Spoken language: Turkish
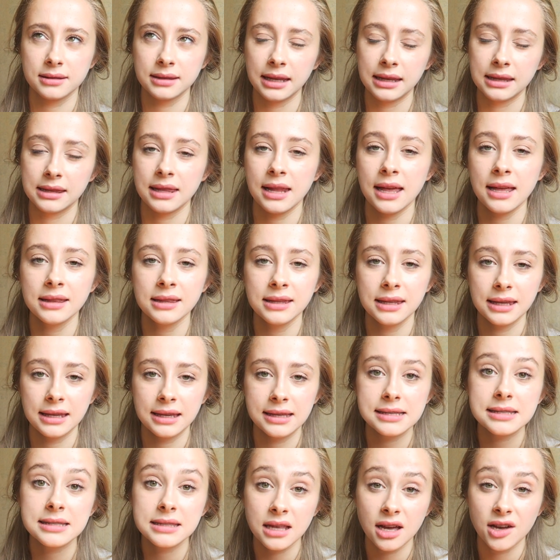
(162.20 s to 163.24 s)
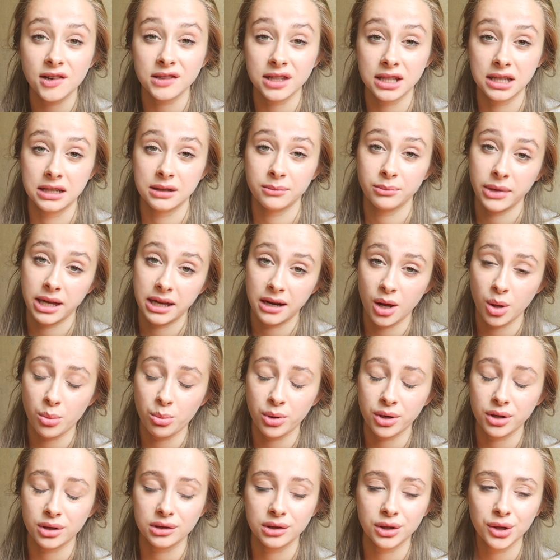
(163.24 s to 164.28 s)
denilen iki sınavla
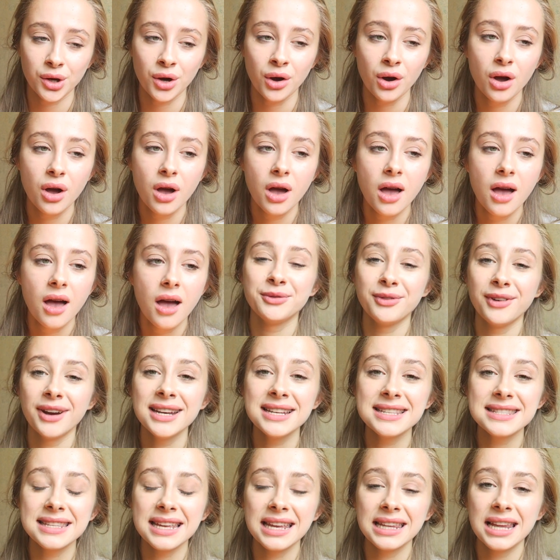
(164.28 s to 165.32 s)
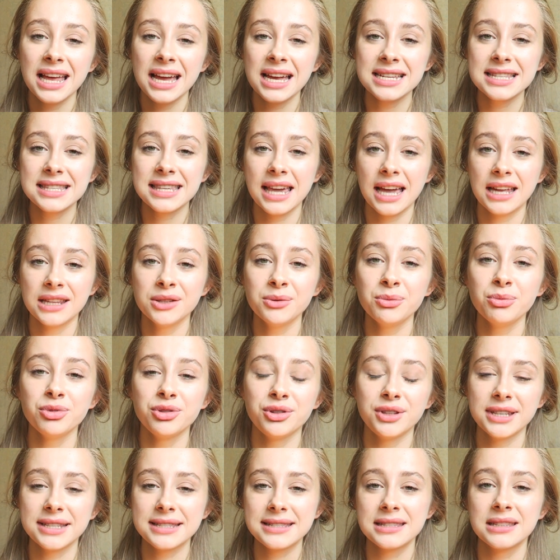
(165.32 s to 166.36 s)
beraber alıyor. Üniversiteler kendi
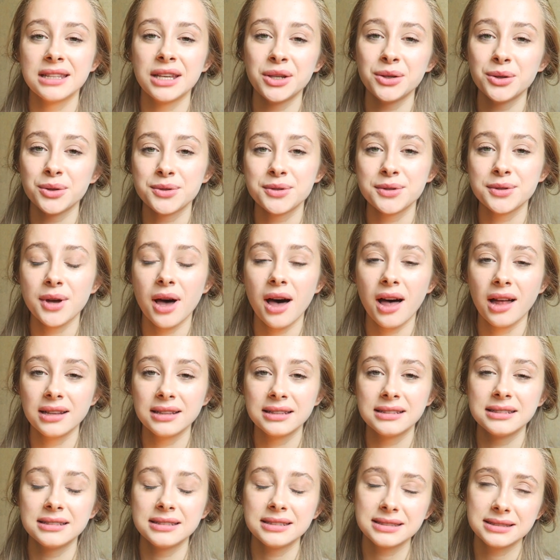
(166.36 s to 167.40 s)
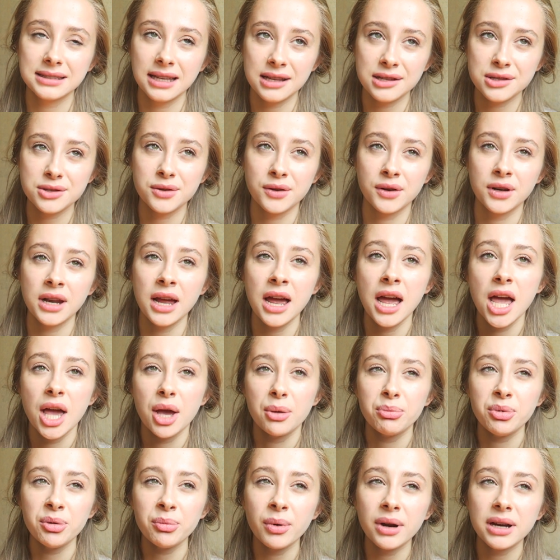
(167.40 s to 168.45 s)
bünyesine YÖS'ü aldıktan sonra
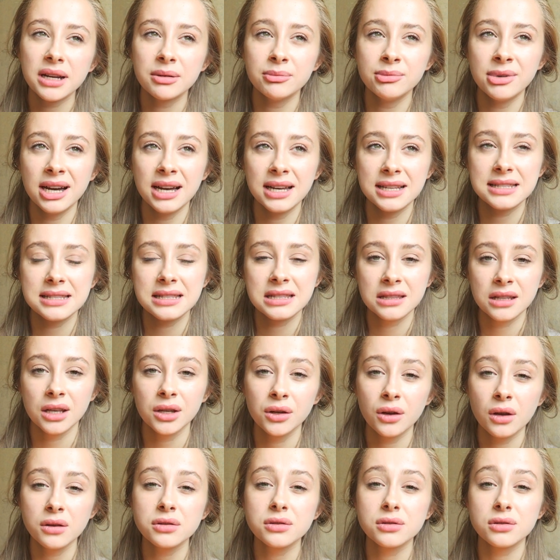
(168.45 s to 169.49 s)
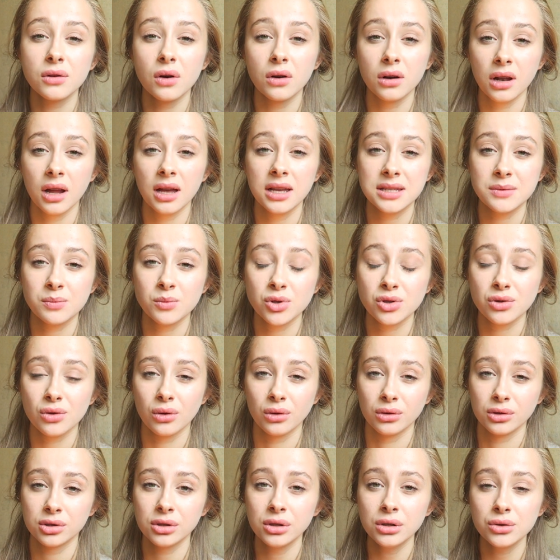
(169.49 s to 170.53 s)
bir bakıma aslında YÖS zorlaşmış
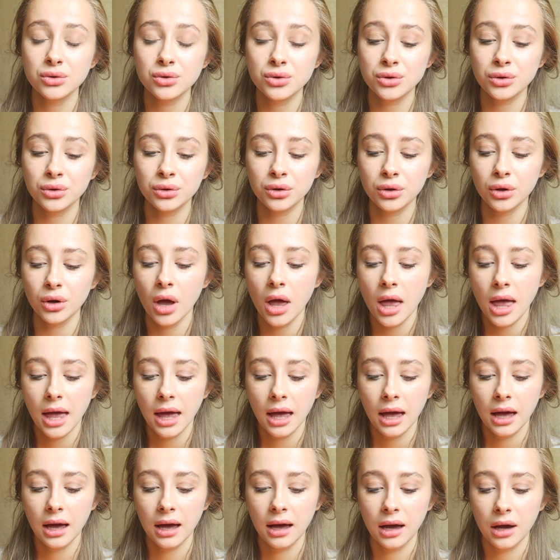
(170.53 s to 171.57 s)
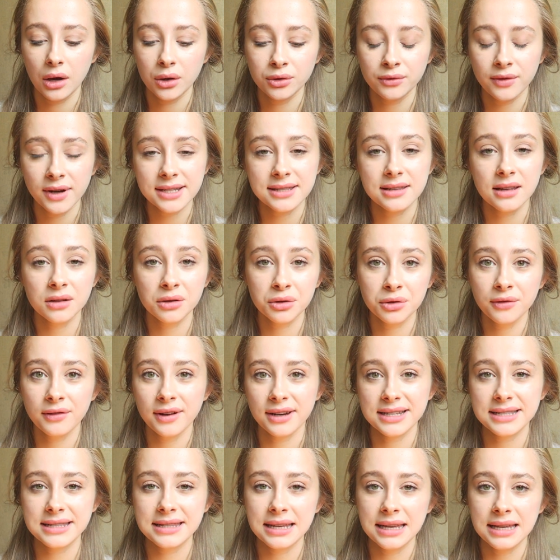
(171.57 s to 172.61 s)
oldu. Çünkü ee, üniversiteden
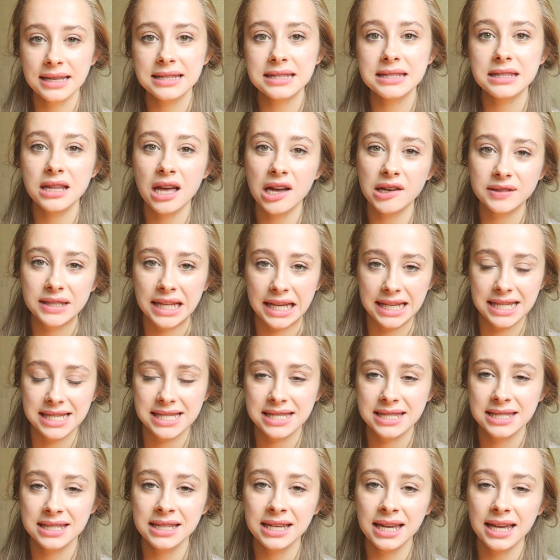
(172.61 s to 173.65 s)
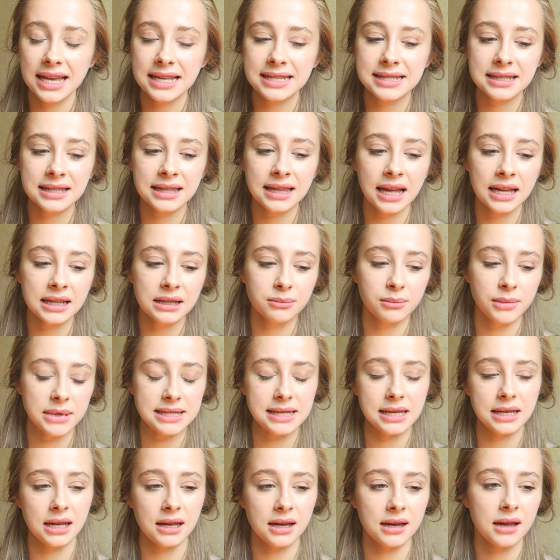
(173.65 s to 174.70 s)
üniversiteye sınav değişti. Eskiden
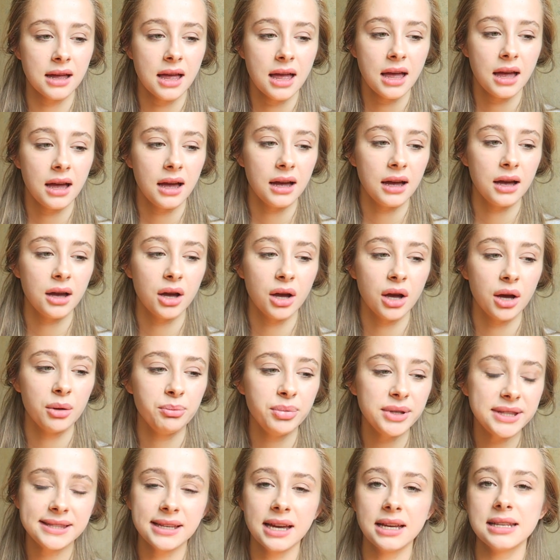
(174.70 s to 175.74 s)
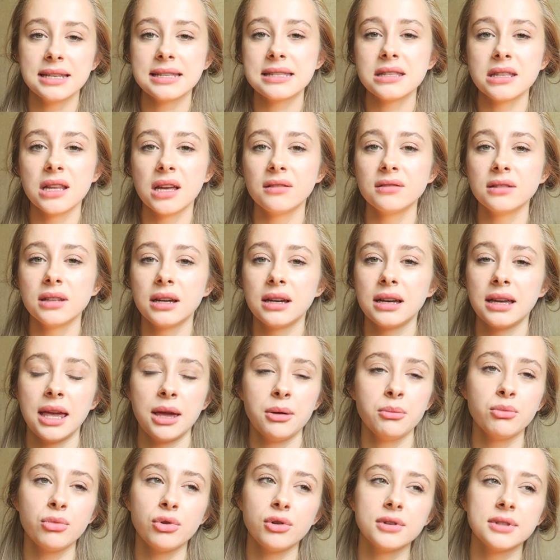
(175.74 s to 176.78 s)
mesela e, bir tane sınavla
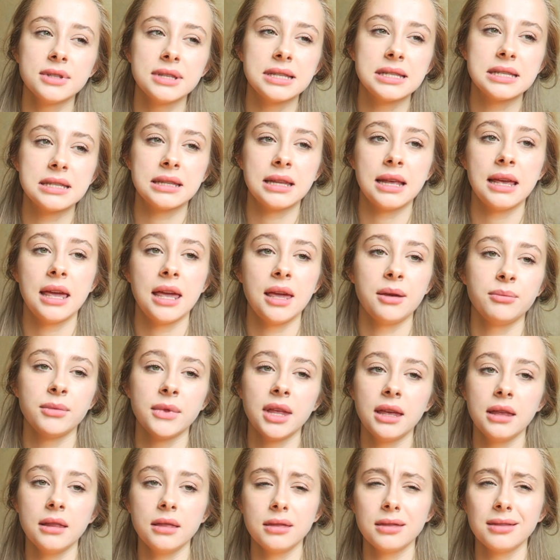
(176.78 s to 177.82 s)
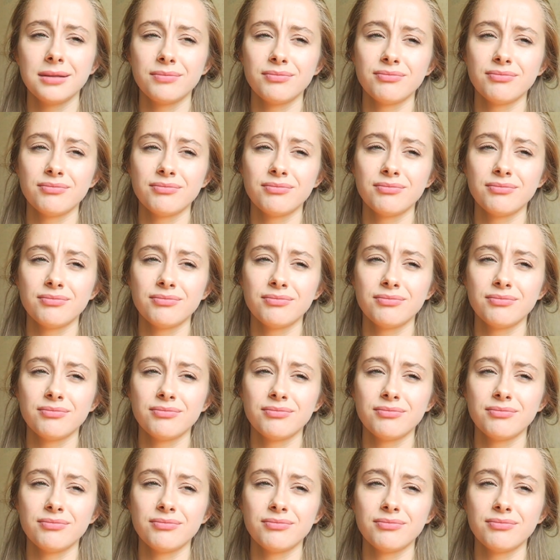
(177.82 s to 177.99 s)
hem Boğaziçi'ne hem de